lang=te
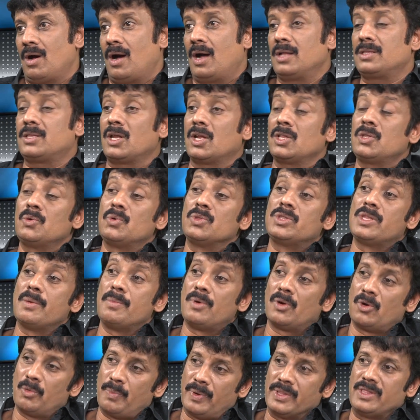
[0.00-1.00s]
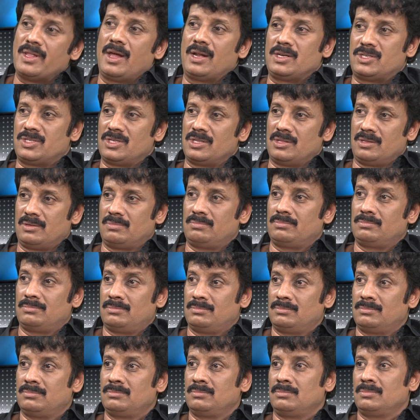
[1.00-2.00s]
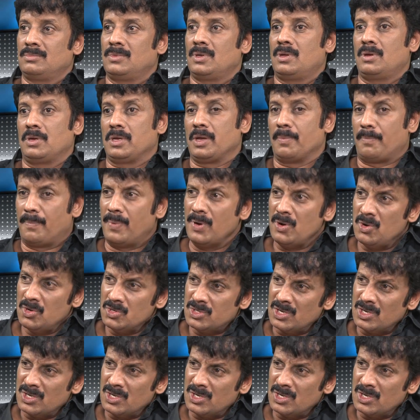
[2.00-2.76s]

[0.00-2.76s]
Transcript: ఆ తర్వాత ఉద్యమ రూపం దాల్చింది ఎప్పటి hmm.